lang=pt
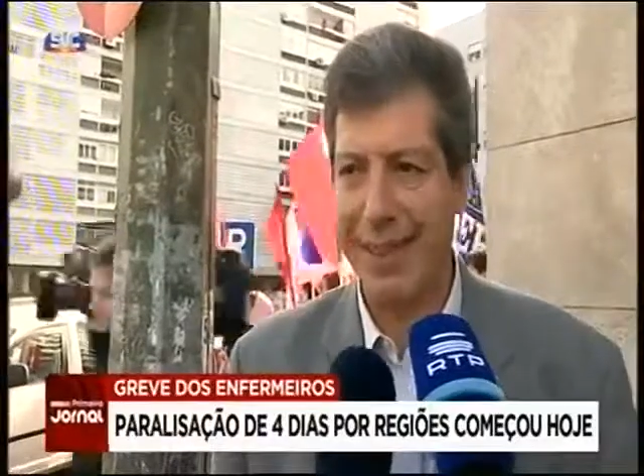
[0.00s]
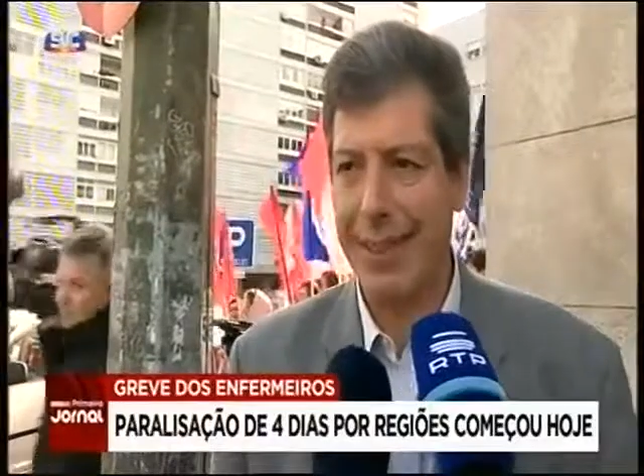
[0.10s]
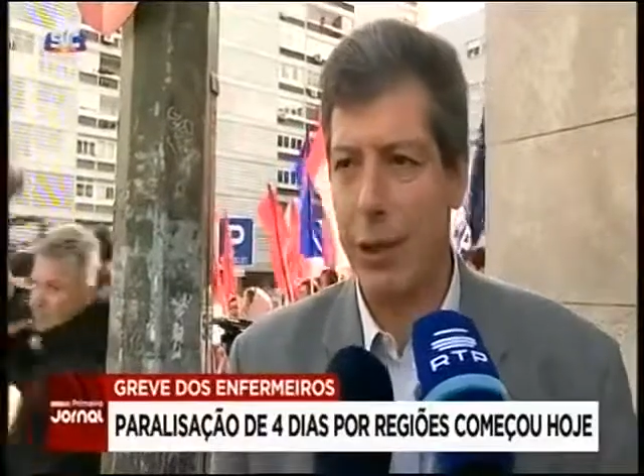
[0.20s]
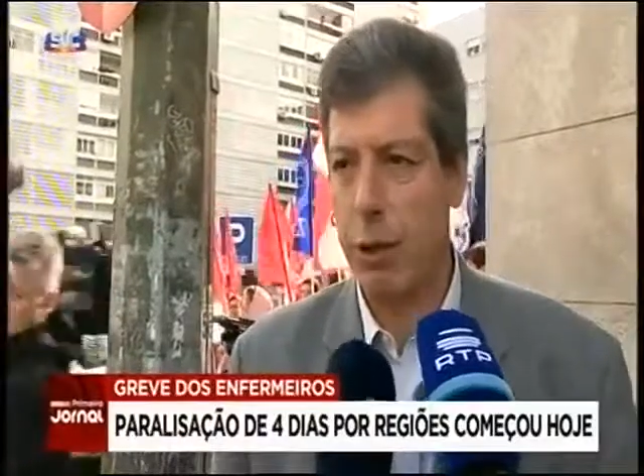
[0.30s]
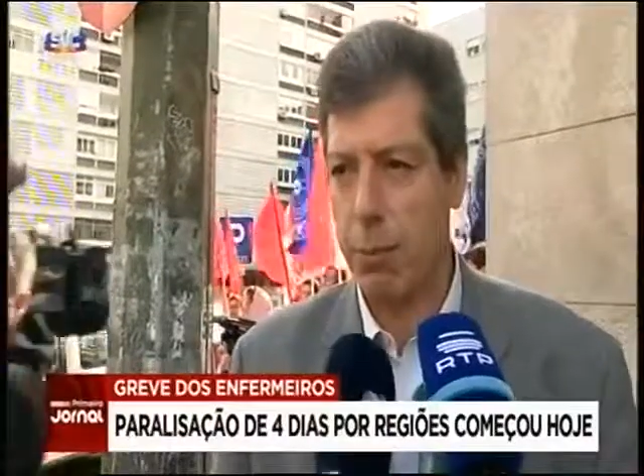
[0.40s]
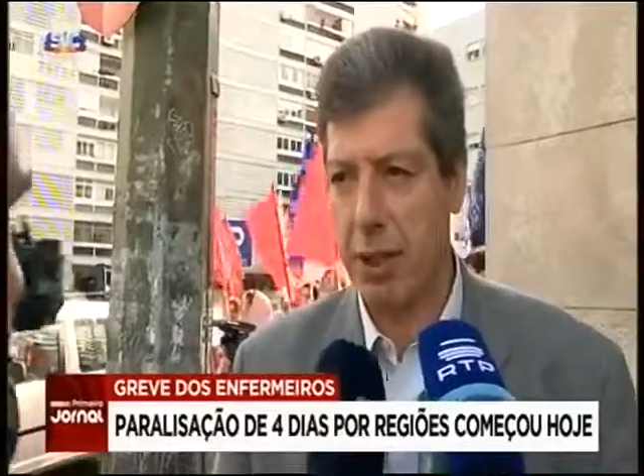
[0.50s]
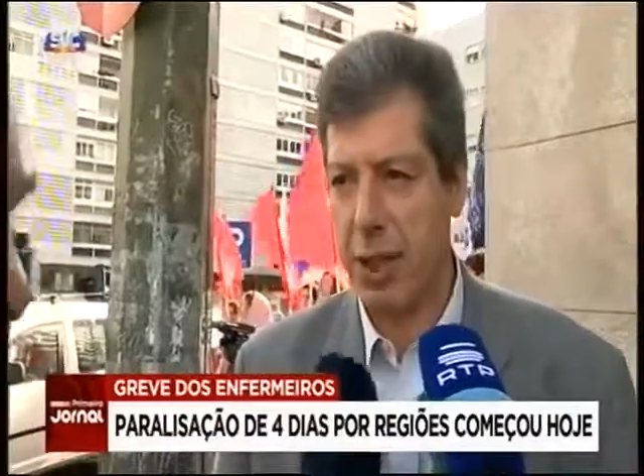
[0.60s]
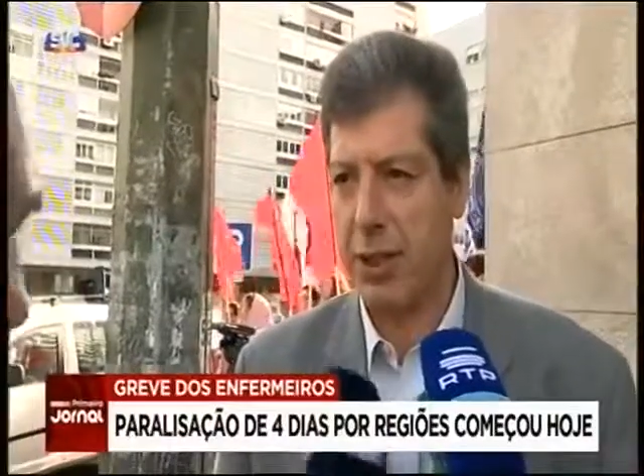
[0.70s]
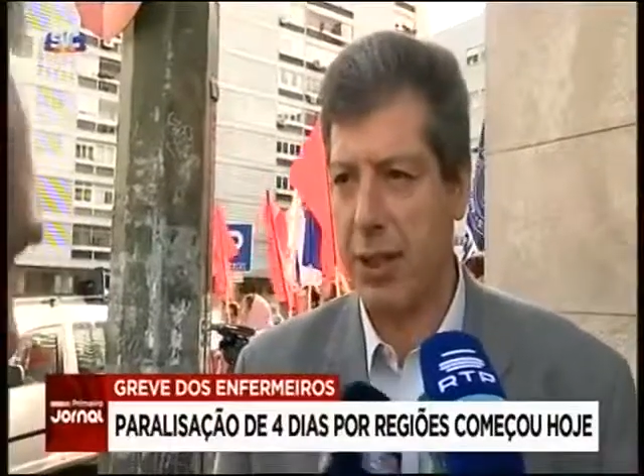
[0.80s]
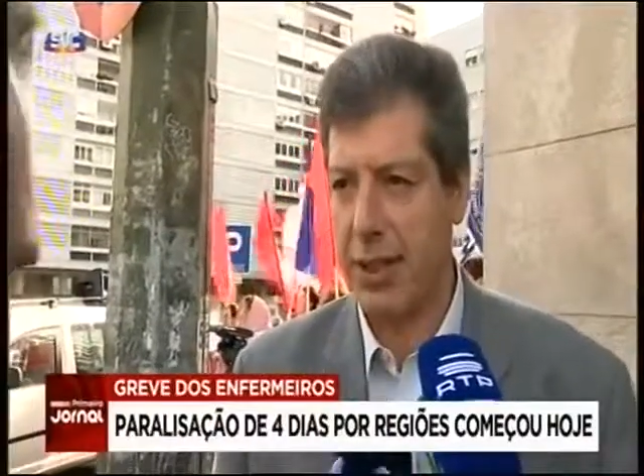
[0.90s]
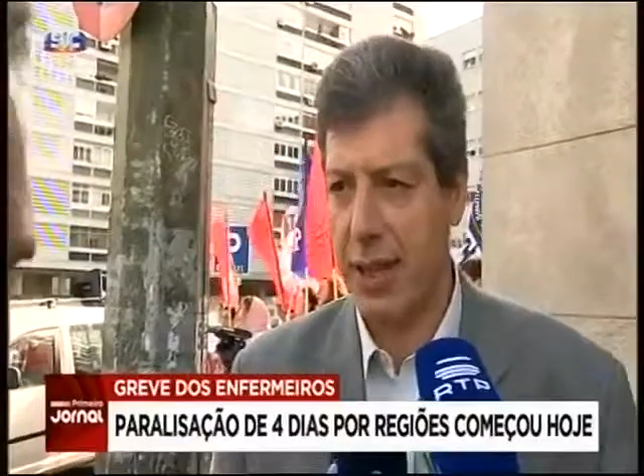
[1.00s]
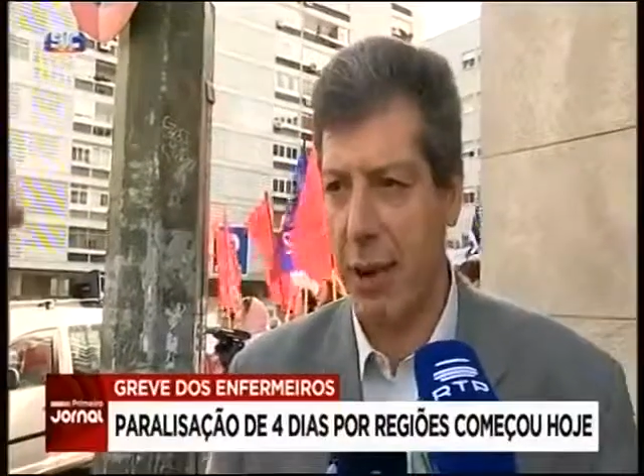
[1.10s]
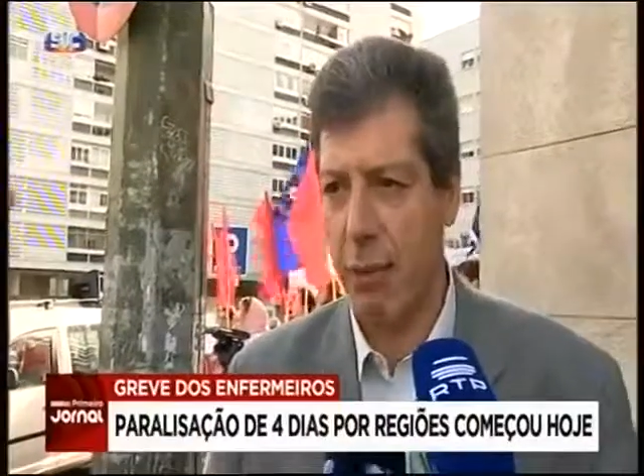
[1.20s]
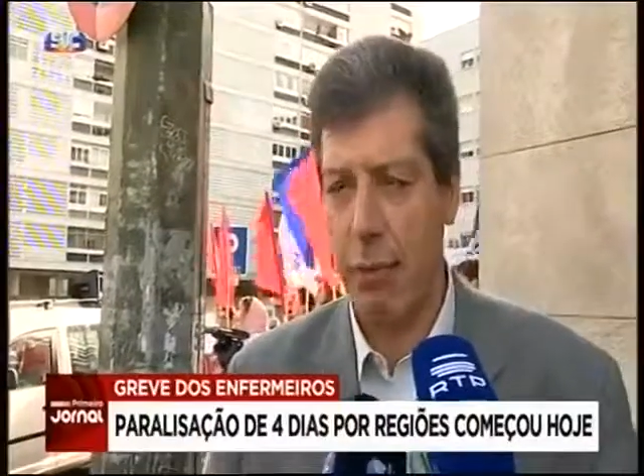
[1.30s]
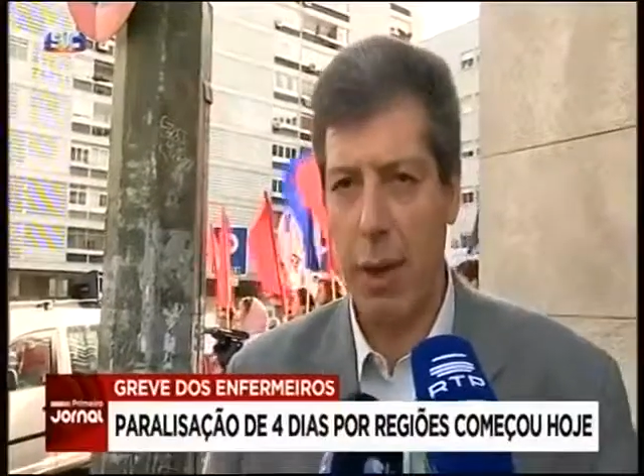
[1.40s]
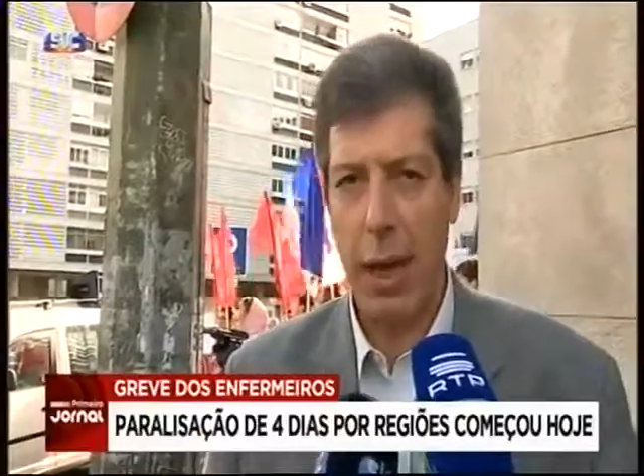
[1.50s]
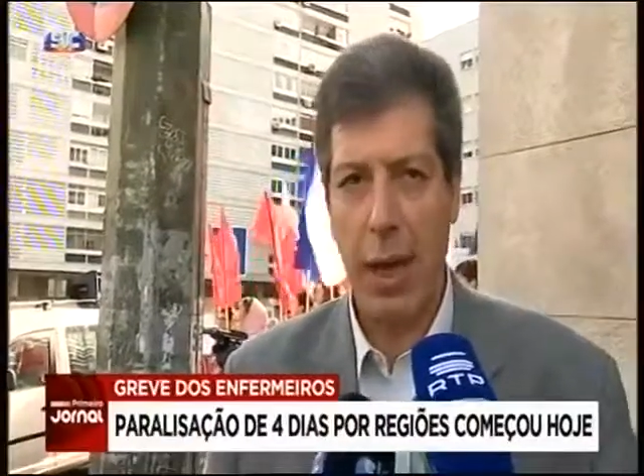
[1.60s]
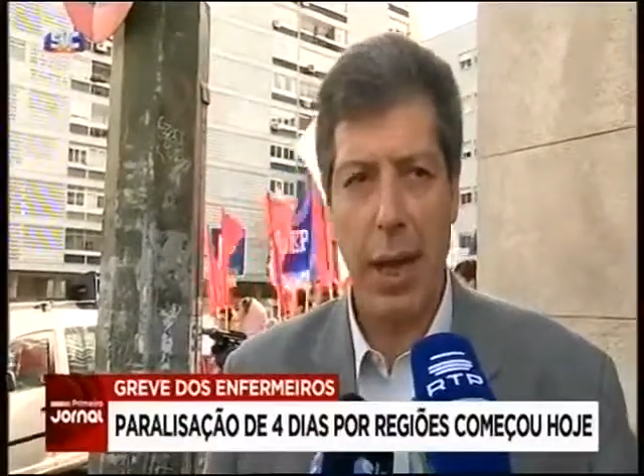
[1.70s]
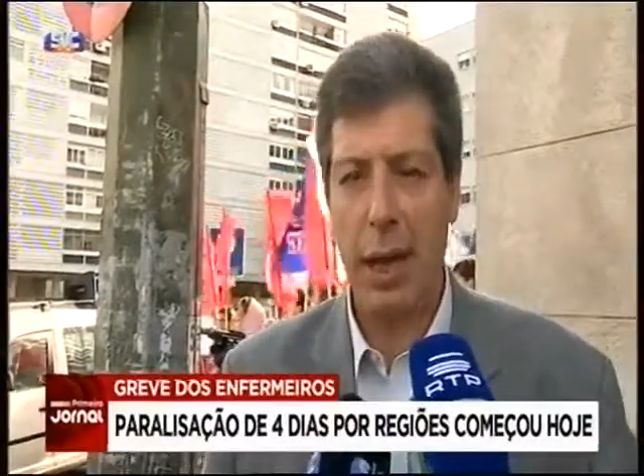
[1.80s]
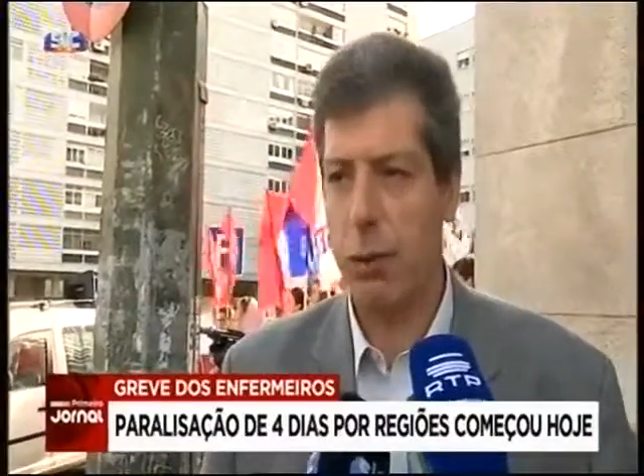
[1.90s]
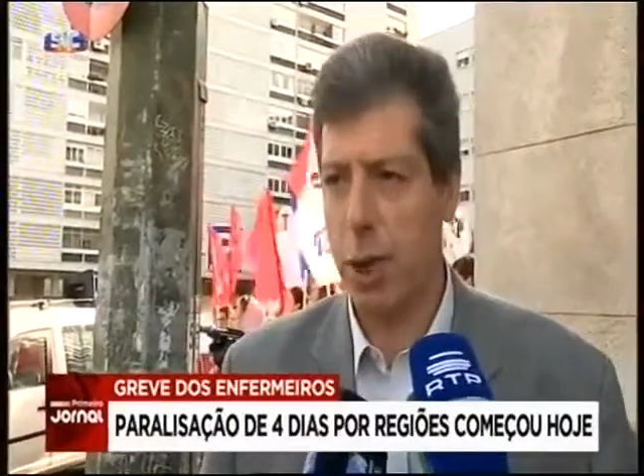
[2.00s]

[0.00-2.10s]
68% de adesão uh,